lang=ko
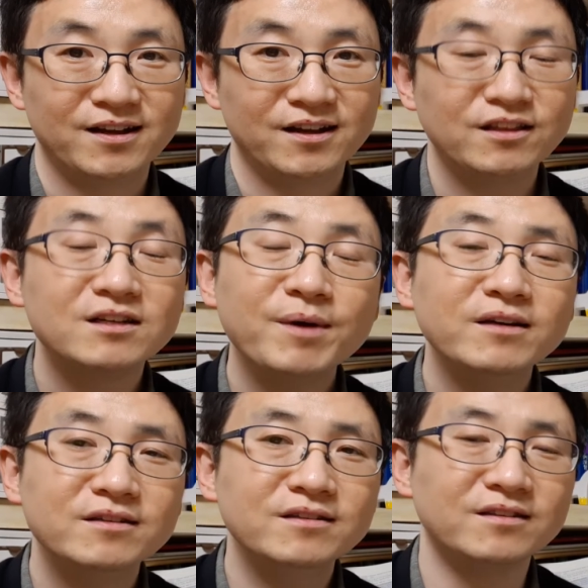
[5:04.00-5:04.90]
근데 그
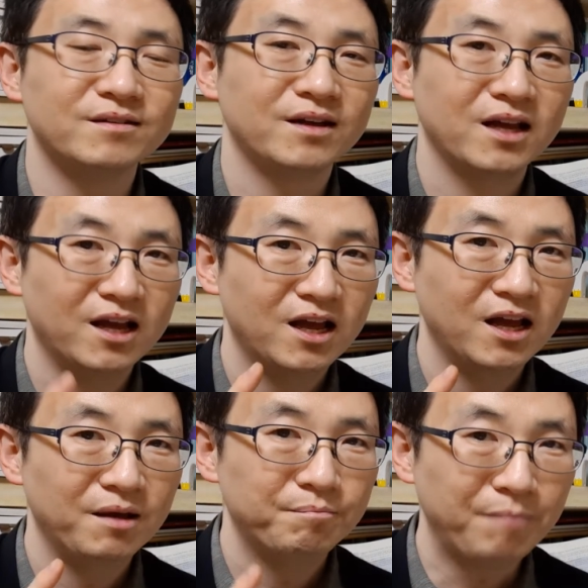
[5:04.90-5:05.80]
말은
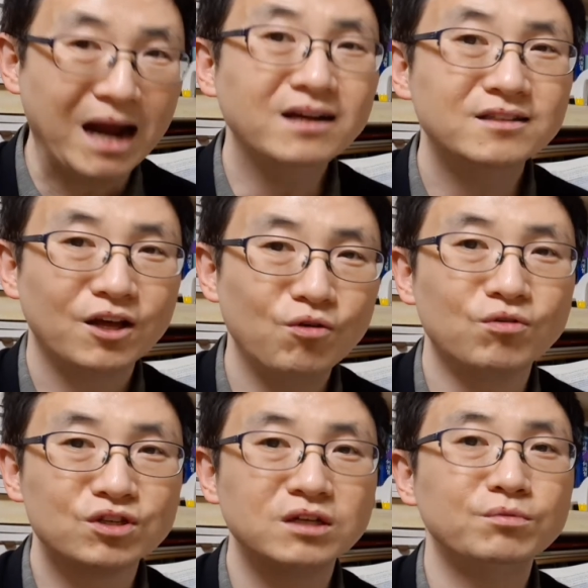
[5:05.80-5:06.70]
말 그대로
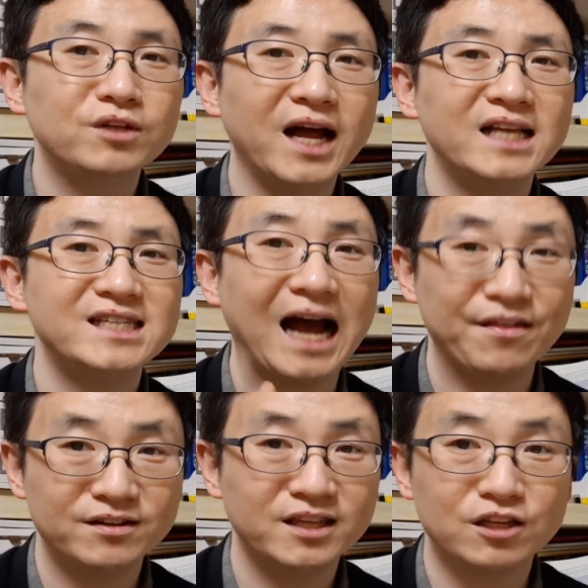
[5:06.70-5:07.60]
처분을 하지
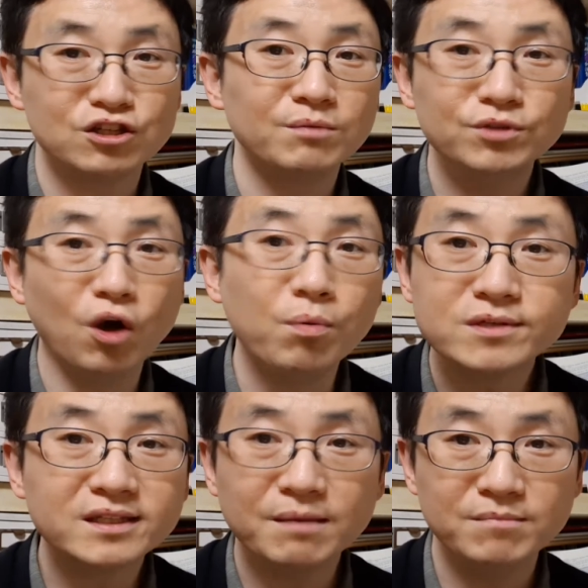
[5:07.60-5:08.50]
않을 때, 처분이
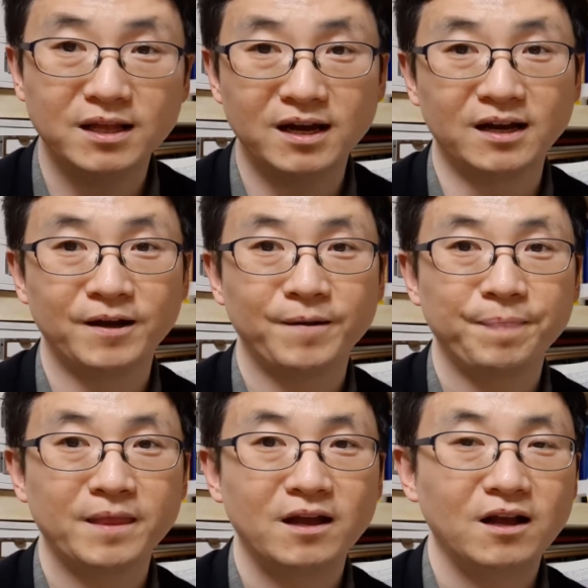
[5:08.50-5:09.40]
없을 때입니다.
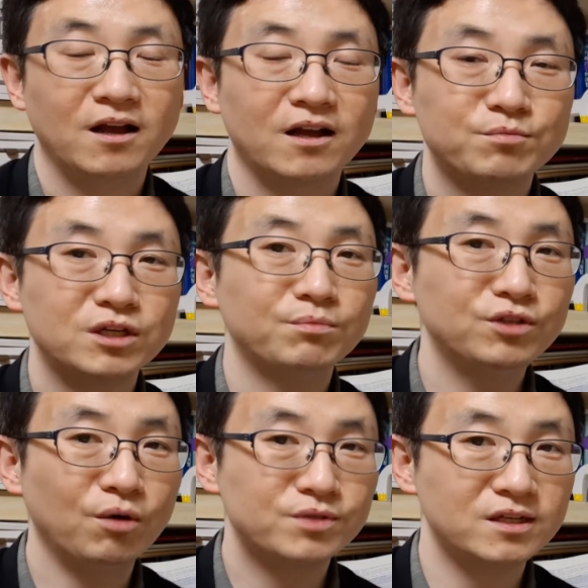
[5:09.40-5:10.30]
처분이
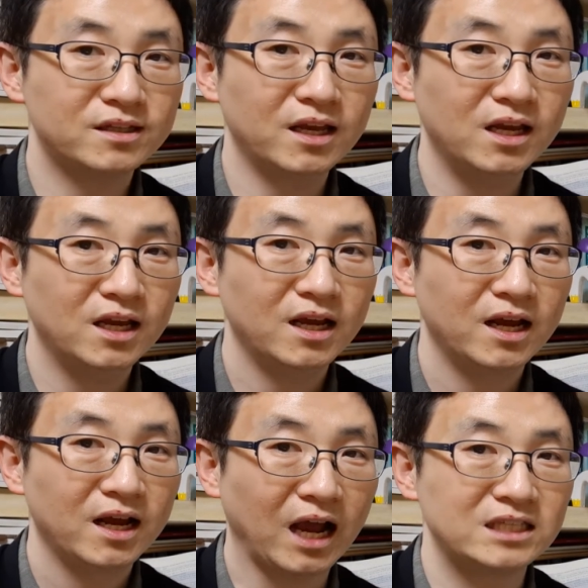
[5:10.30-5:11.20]
없을 때
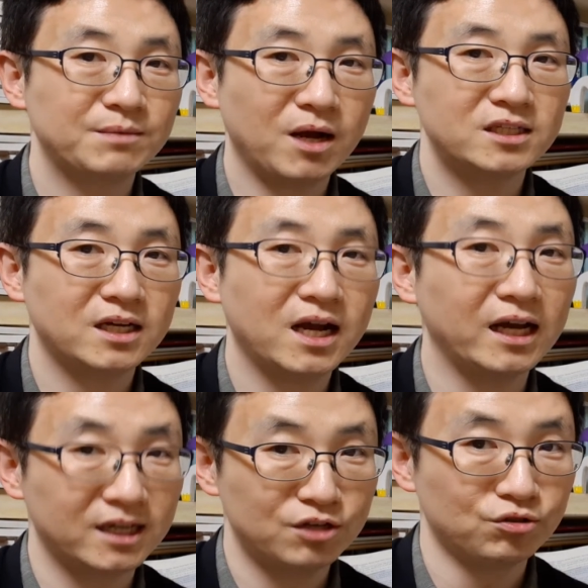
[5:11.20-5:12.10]
간접강제가
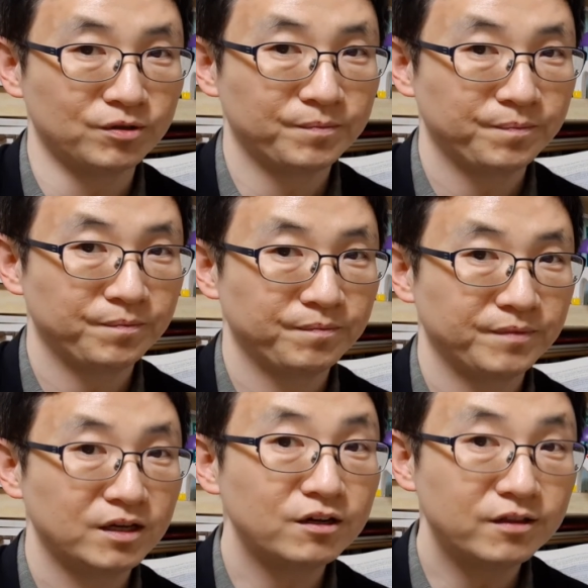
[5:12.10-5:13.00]
가능하죠.
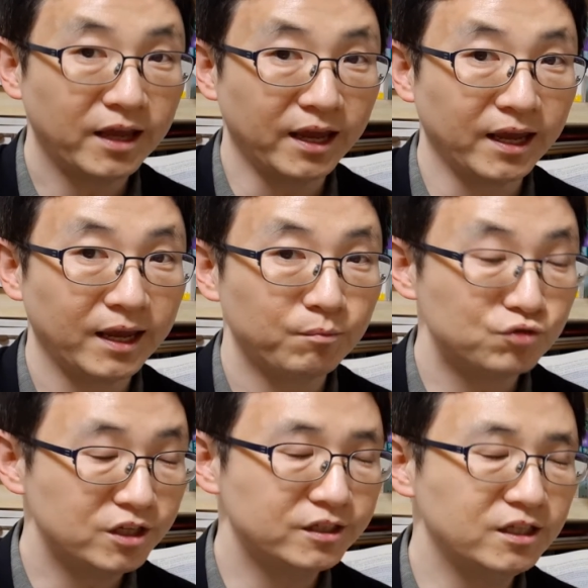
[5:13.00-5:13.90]
그런데
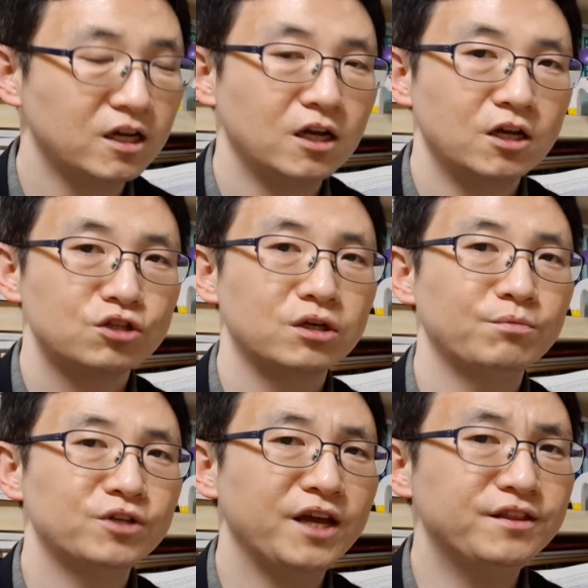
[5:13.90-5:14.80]
문제는
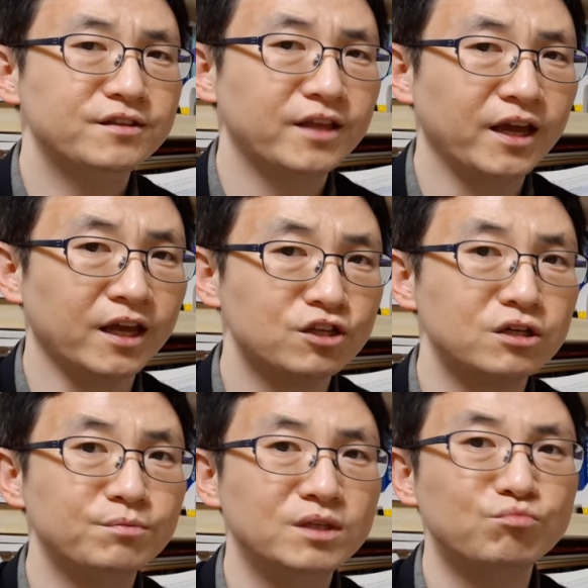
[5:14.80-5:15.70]
처분을 했는데
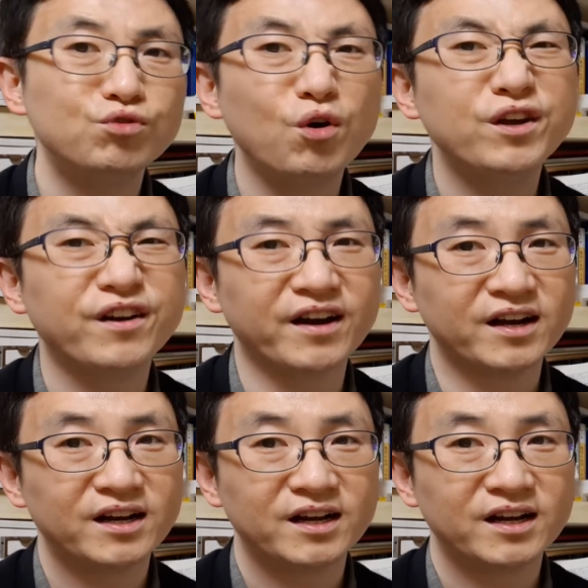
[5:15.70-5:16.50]
처분이 무효인 거야.